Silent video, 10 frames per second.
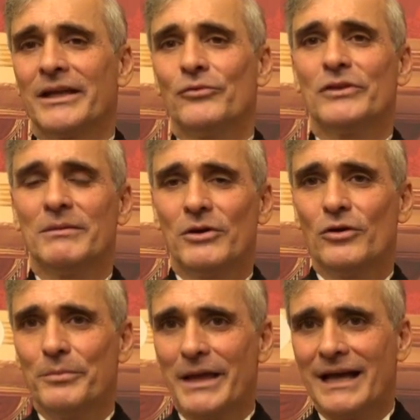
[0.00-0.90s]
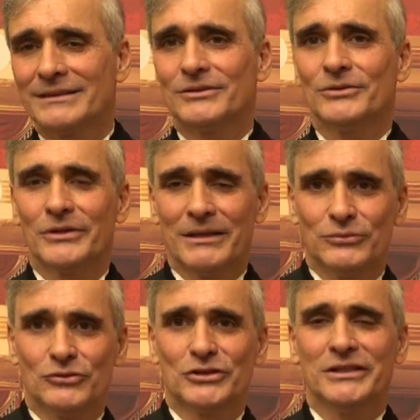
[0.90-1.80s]
che è un tipico piatto che
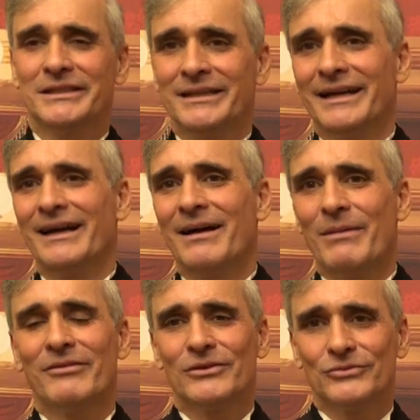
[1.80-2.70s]
Puccini eh, amava